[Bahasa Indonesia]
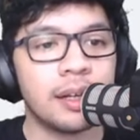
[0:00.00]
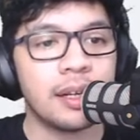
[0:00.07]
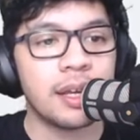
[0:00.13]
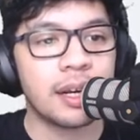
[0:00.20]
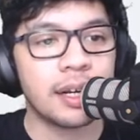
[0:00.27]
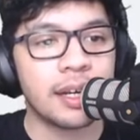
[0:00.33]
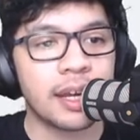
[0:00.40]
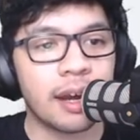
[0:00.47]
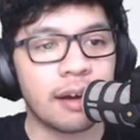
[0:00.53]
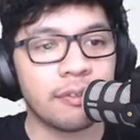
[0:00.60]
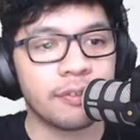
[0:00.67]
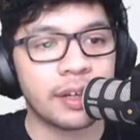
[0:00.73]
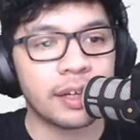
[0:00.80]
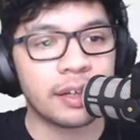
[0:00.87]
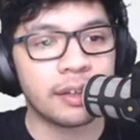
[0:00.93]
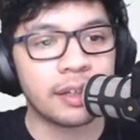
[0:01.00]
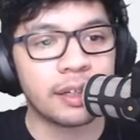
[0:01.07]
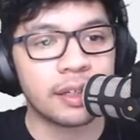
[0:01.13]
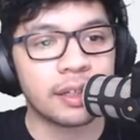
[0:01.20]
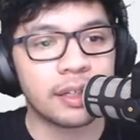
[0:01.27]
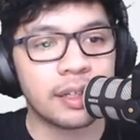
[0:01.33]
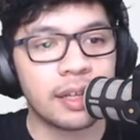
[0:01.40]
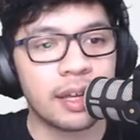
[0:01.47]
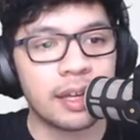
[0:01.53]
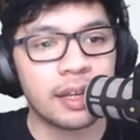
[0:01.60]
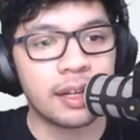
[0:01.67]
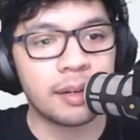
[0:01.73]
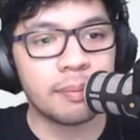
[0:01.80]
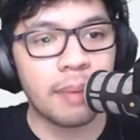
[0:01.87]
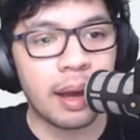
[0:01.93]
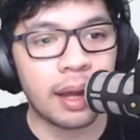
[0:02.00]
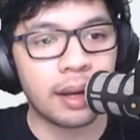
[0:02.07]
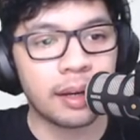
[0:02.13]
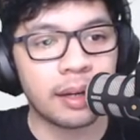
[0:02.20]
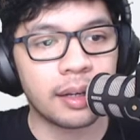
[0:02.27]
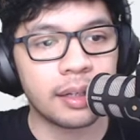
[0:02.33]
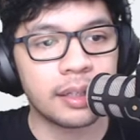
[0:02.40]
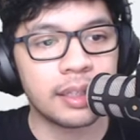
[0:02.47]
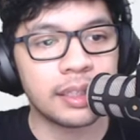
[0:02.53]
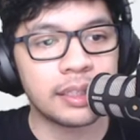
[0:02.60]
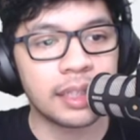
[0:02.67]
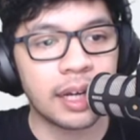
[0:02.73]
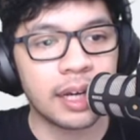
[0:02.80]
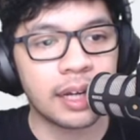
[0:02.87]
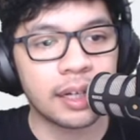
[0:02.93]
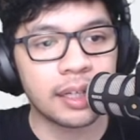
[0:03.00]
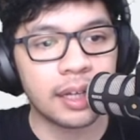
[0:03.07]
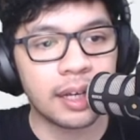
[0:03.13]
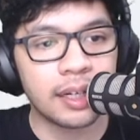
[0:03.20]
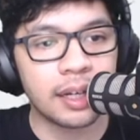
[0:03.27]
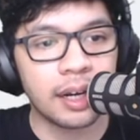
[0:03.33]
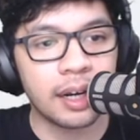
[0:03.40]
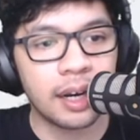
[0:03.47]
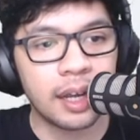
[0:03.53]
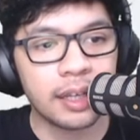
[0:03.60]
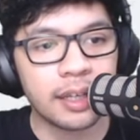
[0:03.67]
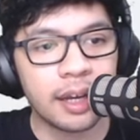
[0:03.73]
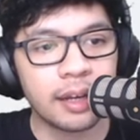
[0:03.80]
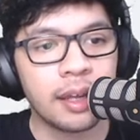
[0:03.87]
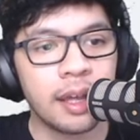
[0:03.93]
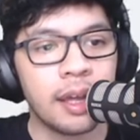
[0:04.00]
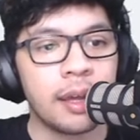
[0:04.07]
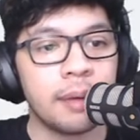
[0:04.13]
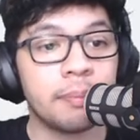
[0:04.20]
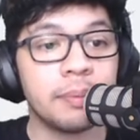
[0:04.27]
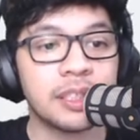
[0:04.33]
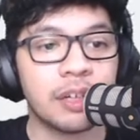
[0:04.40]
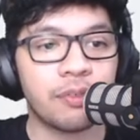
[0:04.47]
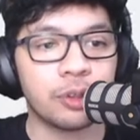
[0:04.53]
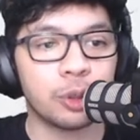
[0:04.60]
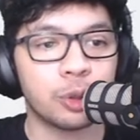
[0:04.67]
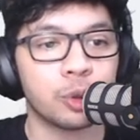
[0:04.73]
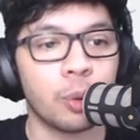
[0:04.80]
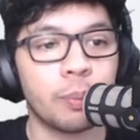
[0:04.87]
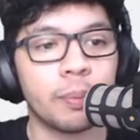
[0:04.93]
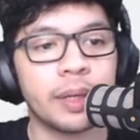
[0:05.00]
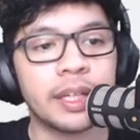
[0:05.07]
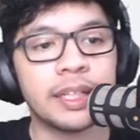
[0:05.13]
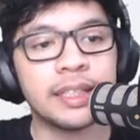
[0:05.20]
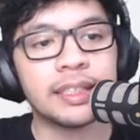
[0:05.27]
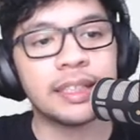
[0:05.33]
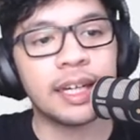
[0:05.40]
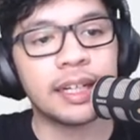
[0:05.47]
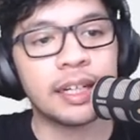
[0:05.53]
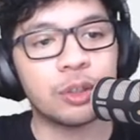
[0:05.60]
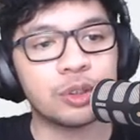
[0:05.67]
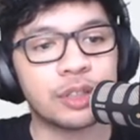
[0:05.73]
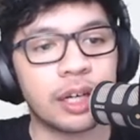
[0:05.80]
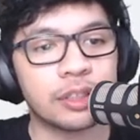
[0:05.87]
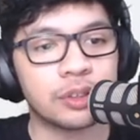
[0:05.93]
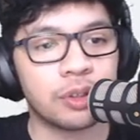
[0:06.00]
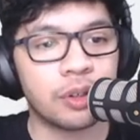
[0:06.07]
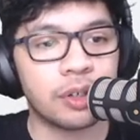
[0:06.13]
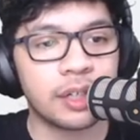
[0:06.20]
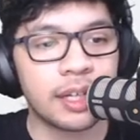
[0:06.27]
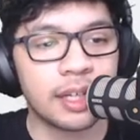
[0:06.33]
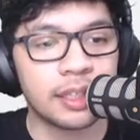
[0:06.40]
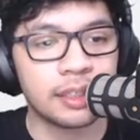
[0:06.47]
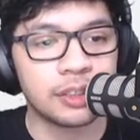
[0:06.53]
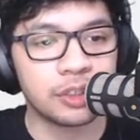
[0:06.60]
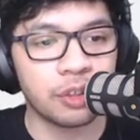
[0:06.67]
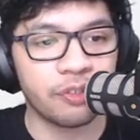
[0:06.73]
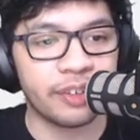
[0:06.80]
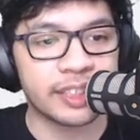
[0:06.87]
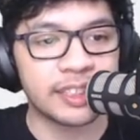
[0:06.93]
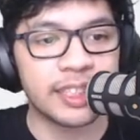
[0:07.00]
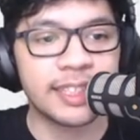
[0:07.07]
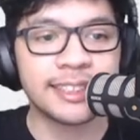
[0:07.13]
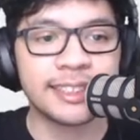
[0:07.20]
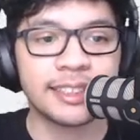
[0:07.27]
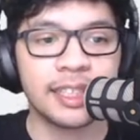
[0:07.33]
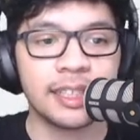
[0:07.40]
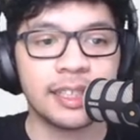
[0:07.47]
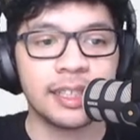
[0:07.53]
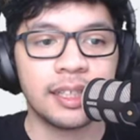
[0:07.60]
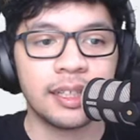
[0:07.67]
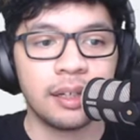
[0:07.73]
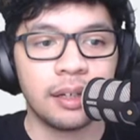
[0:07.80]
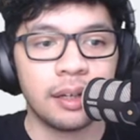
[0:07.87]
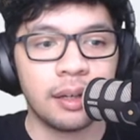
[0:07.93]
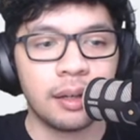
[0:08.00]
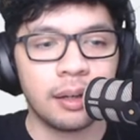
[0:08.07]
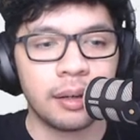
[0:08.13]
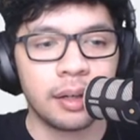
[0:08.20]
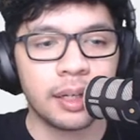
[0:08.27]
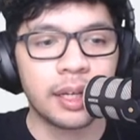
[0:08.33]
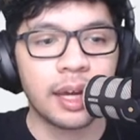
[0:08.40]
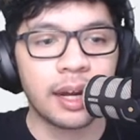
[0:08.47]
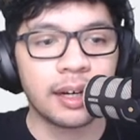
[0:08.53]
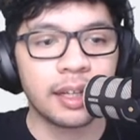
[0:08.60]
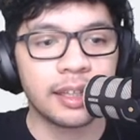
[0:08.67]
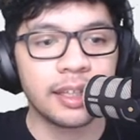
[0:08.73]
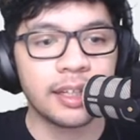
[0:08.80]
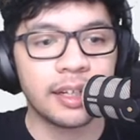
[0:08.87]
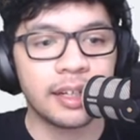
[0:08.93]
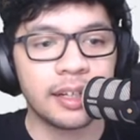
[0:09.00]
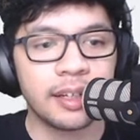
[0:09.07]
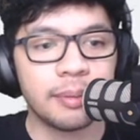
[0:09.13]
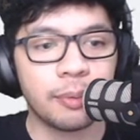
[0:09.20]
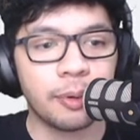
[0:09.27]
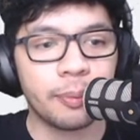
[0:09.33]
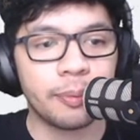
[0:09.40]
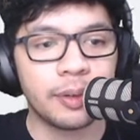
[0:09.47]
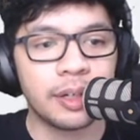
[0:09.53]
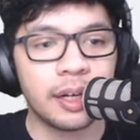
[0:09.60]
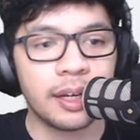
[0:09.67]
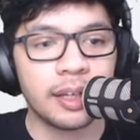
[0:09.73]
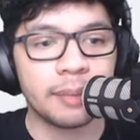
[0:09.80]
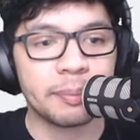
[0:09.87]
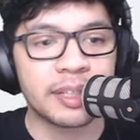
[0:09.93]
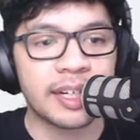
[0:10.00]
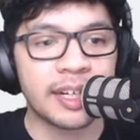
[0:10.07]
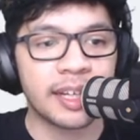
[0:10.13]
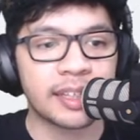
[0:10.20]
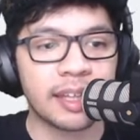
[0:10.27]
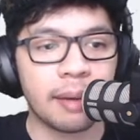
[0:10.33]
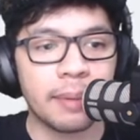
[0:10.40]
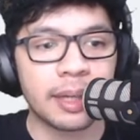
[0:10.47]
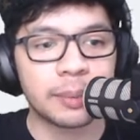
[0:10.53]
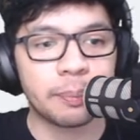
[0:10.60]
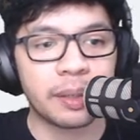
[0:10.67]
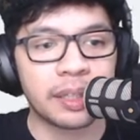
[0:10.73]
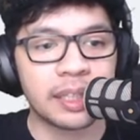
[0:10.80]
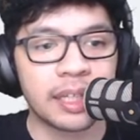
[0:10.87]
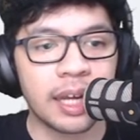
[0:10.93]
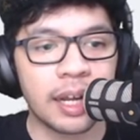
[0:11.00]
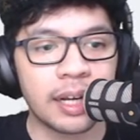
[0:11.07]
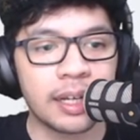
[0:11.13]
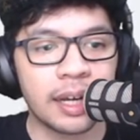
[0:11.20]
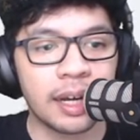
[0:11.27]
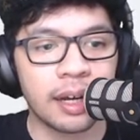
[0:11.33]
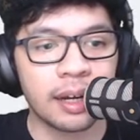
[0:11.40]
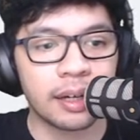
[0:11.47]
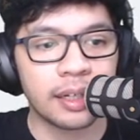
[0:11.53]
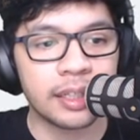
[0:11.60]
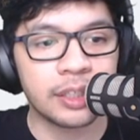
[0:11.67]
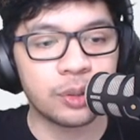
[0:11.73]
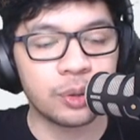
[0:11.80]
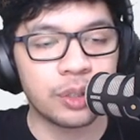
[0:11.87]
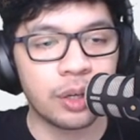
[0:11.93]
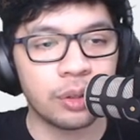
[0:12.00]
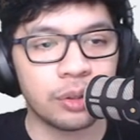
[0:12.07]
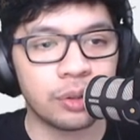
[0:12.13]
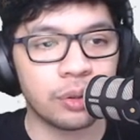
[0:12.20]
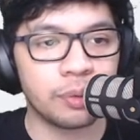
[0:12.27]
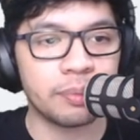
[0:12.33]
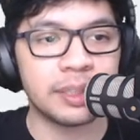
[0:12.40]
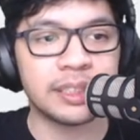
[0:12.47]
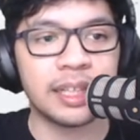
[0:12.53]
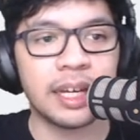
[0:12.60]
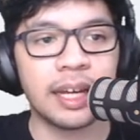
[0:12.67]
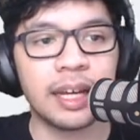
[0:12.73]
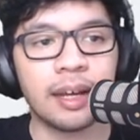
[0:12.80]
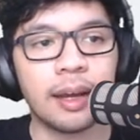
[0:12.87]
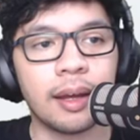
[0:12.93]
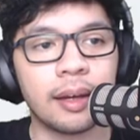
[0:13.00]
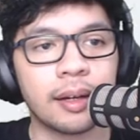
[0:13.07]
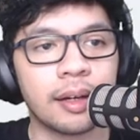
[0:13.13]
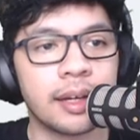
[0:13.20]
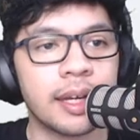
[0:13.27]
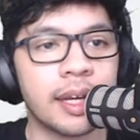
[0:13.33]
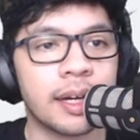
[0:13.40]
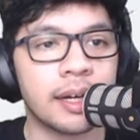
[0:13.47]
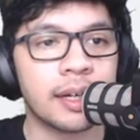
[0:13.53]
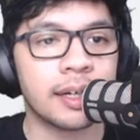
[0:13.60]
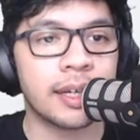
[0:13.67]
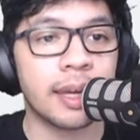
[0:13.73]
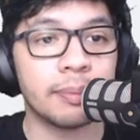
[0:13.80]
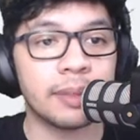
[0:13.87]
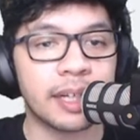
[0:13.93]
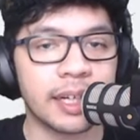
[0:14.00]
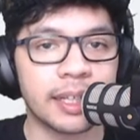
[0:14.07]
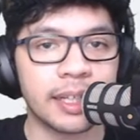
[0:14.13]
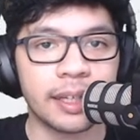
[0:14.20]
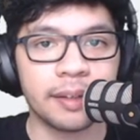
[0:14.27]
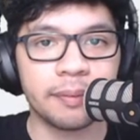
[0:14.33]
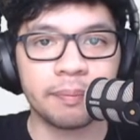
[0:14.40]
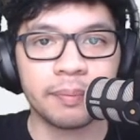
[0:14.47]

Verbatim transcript: dari DKV dan bakal dicari adalah yang bisa Photoshop, InDesign, Illustrator dan software sejenis. Ini karena 3D modeling menjadi nilai tambah, sepertinya ada ini juga untuk bisa ke game 3D.